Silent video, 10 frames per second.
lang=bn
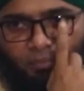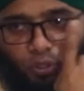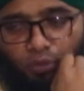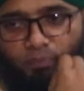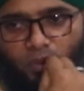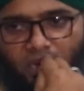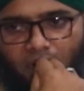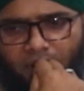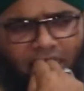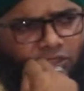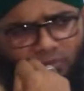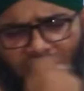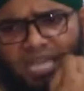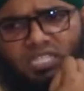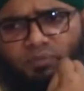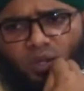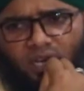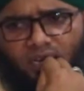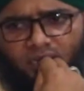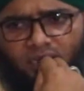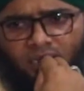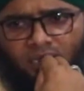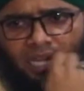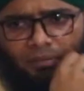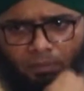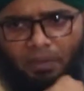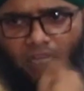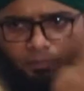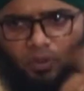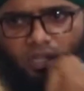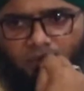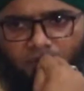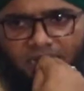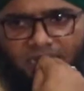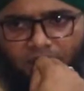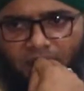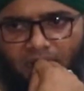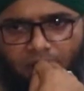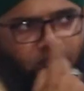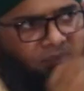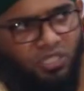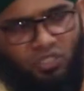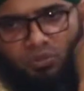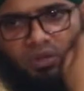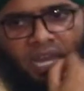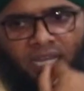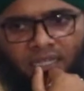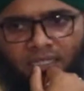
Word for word: ভৈরবপুর গ্রাম একদম লাস্ট বর্ডার আমার বাড়ির পরেই বিএসএফের ক্যাম্প বেশি দূর না